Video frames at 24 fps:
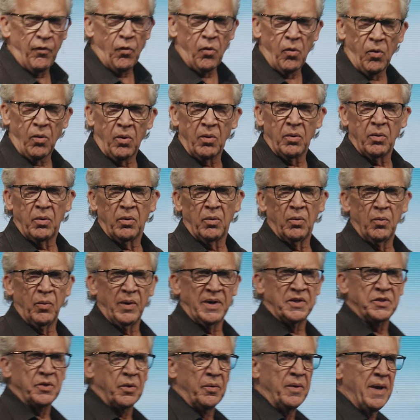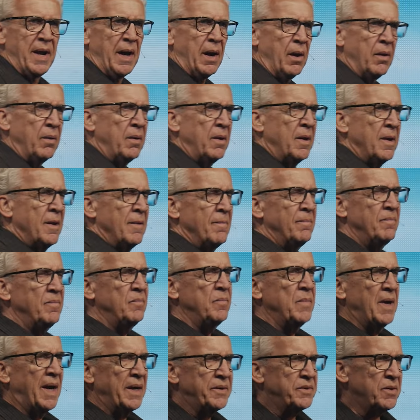vielleicht mittlerweile vor vier Wochen,
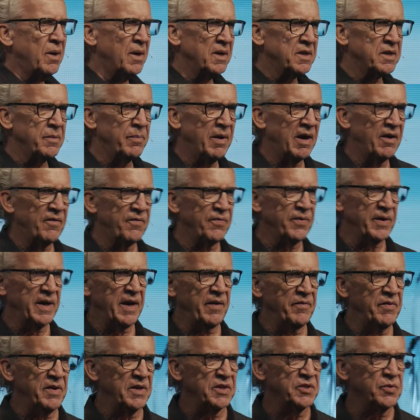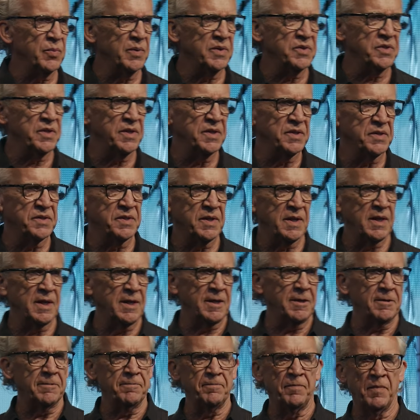habe ich über Vergebung
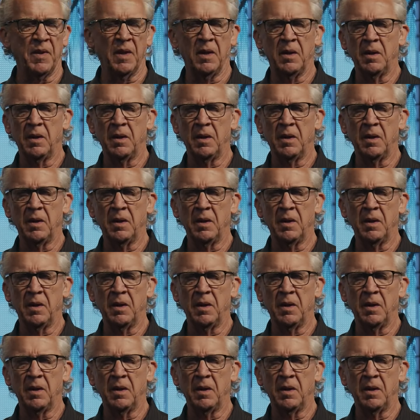gesprochen.